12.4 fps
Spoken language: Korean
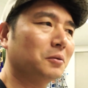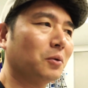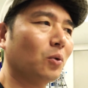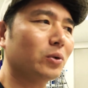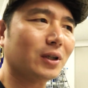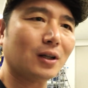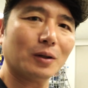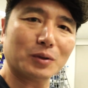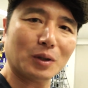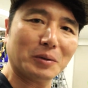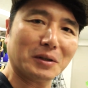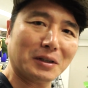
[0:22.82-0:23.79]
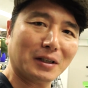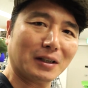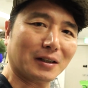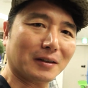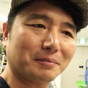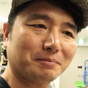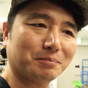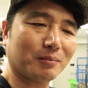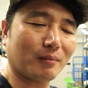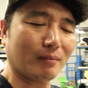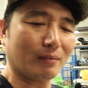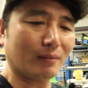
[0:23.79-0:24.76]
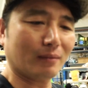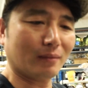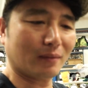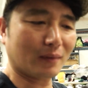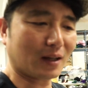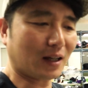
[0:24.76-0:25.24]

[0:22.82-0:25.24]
오다가 없다 보니까 음,